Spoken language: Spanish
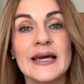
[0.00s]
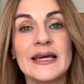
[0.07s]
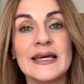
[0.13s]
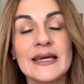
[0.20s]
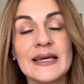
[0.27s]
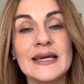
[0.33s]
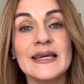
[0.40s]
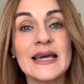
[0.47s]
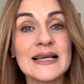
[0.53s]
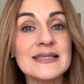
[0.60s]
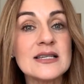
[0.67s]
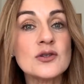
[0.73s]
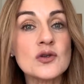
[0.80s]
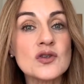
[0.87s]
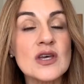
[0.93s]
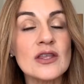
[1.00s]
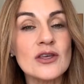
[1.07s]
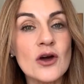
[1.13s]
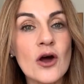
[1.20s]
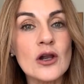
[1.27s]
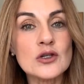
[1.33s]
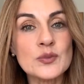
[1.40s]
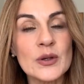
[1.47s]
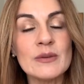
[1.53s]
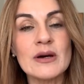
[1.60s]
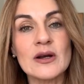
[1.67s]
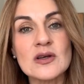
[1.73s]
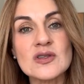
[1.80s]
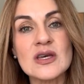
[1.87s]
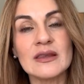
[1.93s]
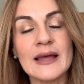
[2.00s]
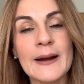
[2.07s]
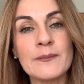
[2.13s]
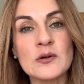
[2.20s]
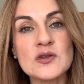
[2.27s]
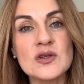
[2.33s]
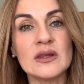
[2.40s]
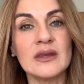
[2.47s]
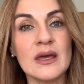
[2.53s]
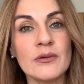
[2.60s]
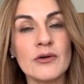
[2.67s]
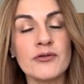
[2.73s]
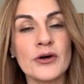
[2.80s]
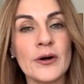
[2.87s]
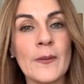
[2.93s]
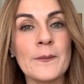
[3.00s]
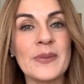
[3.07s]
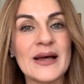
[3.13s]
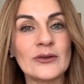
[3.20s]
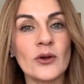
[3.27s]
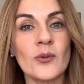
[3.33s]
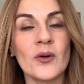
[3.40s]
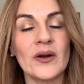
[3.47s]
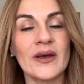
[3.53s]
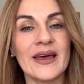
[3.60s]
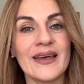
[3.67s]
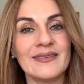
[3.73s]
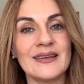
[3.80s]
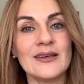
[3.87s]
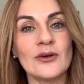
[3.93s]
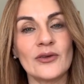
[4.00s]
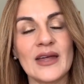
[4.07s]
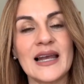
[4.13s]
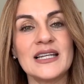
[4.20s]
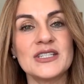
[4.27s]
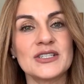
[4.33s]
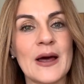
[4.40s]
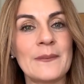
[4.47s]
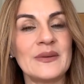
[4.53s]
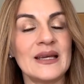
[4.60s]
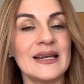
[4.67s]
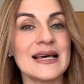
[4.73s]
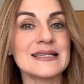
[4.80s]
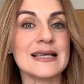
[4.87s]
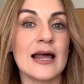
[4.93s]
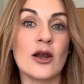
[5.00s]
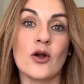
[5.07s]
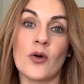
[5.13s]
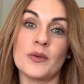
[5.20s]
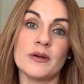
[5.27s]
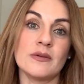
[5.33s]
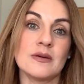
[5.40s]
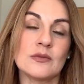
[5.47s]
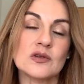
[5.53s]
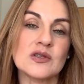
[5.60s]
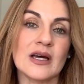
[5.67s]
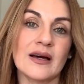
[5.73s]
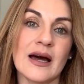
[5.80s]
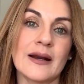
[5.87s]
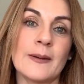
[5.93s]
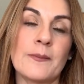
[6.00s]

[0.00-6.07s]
Y, y así sucedió. Los primeros en dar positivo fueron Pato Borghetti y Odalis Ramírez. Lo vivimos en carne